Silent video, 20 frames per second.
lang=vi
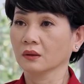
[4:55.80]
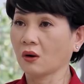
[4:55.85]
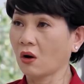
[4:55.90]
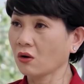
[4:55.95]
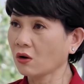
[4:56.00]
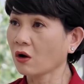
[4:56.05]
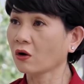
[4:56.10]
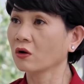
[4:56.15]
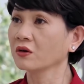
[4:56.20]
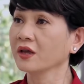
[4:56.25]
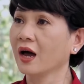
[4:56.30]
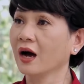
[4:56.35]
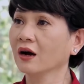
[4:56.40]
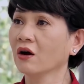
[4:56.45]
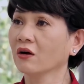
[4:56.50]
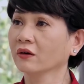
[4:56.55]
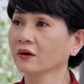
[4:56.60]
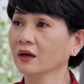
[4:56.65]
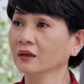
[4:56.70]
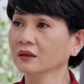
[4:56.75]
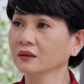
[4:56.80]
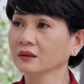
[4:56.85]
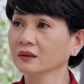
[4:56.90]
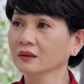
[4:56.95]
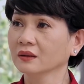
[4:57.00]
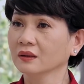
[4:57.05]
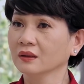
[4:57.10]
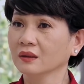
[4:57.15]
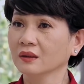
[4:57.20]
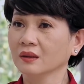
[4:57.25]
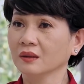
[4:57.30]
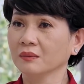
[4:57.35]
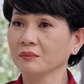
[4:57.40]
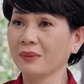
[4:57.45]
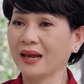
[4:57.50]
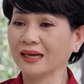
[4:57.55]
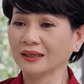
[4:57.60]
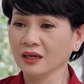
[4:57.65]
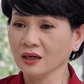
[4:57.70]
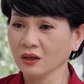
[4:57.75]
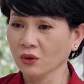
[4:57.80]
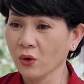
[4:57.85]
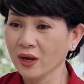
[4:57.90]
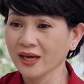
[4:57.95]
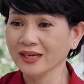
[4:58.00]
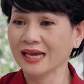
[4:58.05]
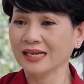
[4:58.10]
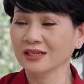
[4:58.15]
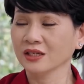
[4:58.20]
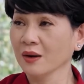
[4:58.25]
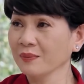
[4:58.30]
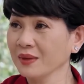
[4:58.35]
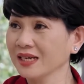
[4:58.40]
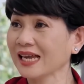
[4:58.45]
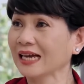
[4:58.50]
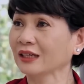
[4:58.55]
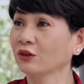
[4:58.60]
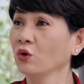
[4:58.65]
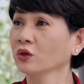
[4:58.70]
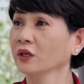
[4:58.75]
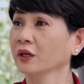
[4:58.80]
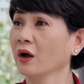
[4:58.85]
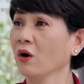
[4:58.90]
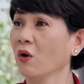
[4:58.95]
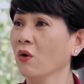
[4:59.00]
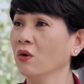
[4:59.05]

Con coi con vợ con đó. Mẹ thức khuya dậy sớm để sắc thuốc cho nó